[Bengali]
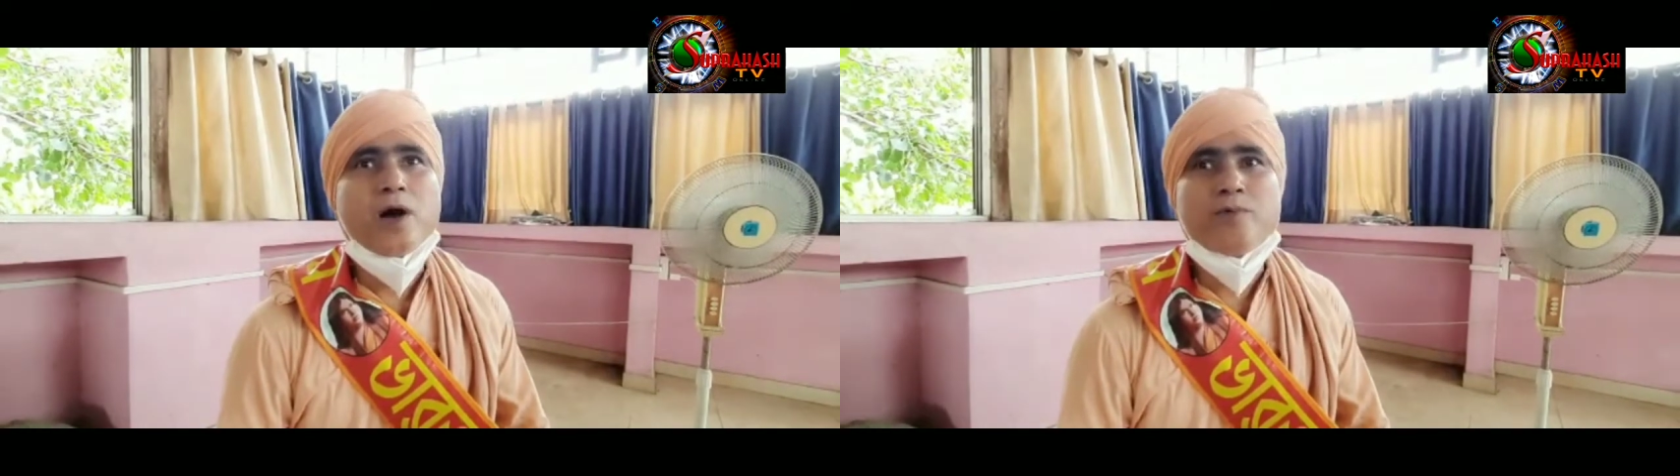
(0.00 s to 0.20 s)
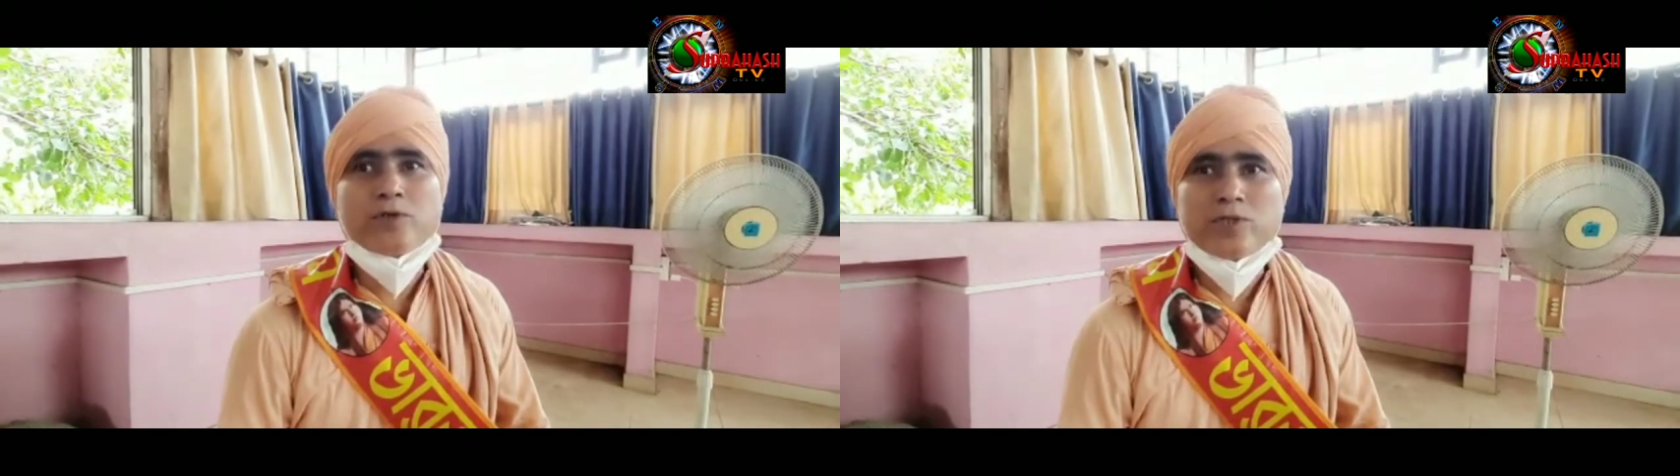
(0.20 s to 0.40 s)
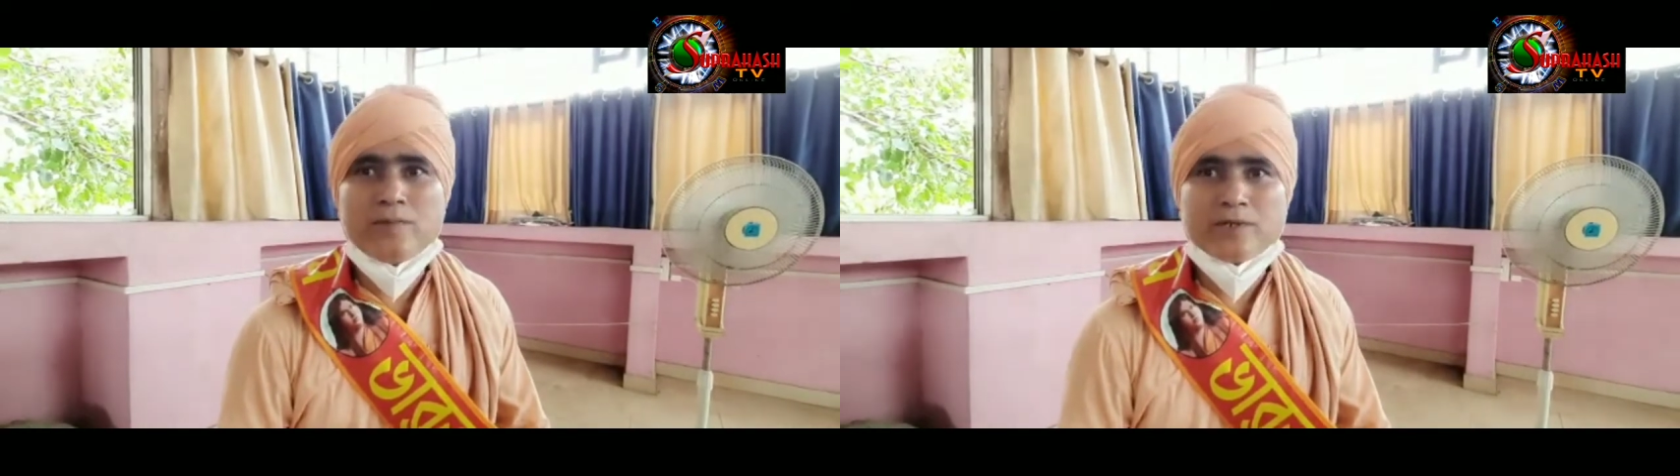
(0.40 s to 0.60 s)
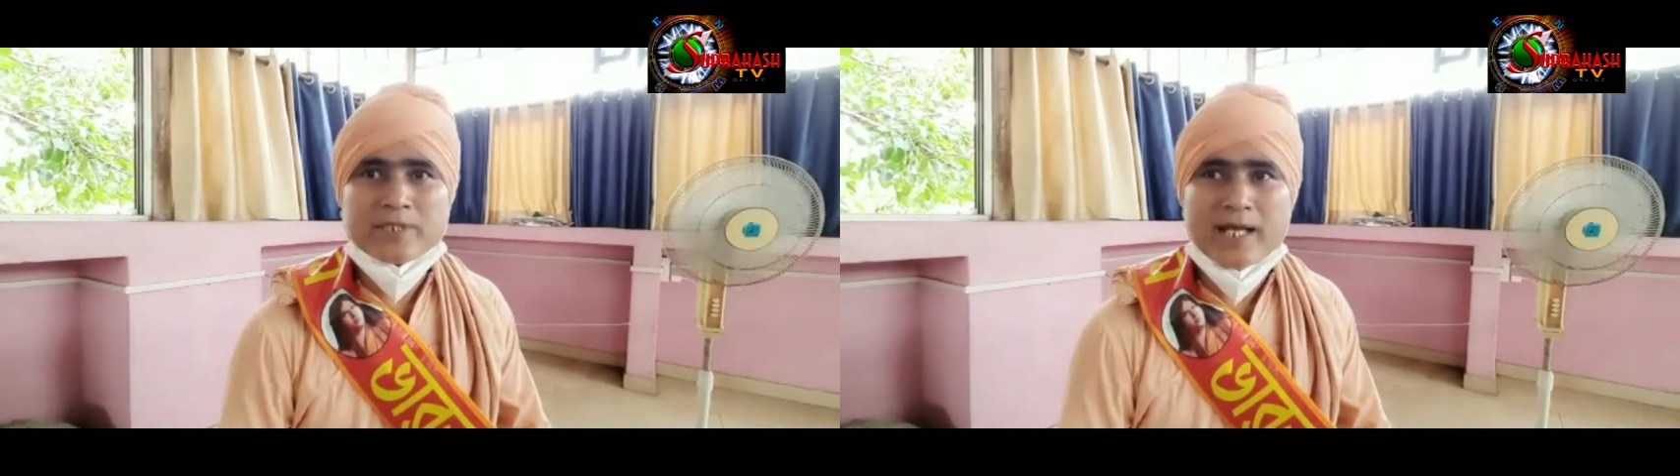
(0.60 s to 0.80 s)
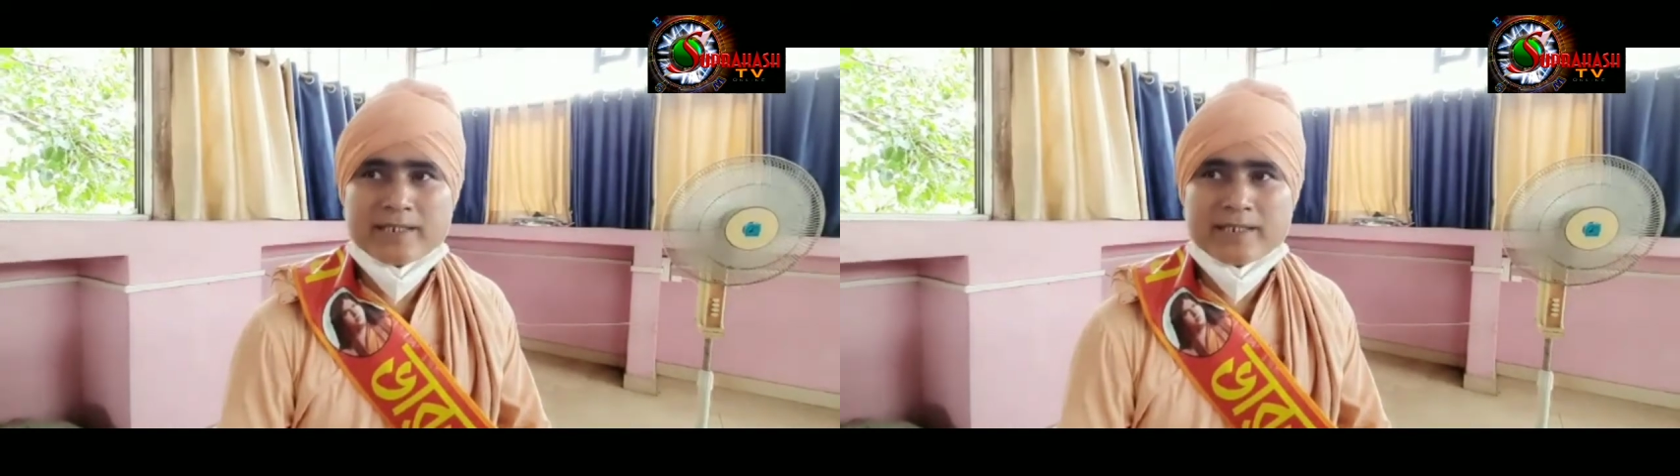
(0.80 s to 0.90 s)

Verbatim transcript: অভুক্ত অবস্থা